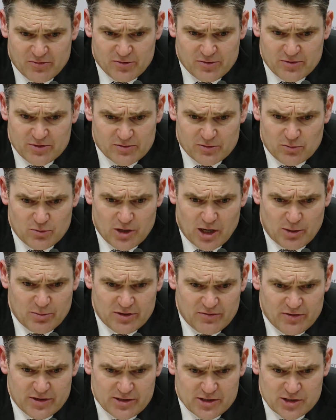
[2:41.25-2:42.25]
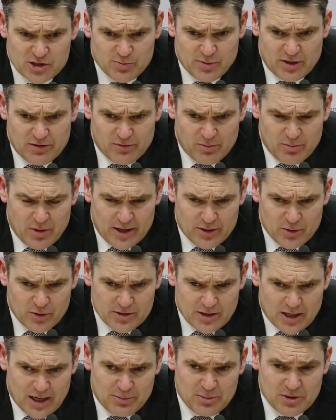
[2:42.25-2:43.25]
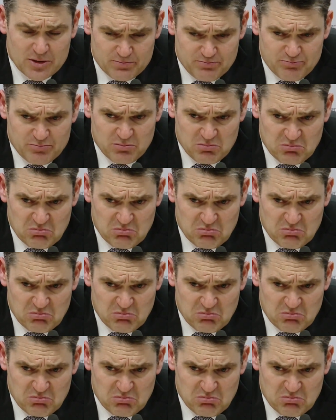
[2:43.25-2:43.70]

für war ein unglaublich wichtiges Spiel für Bayreuth, aber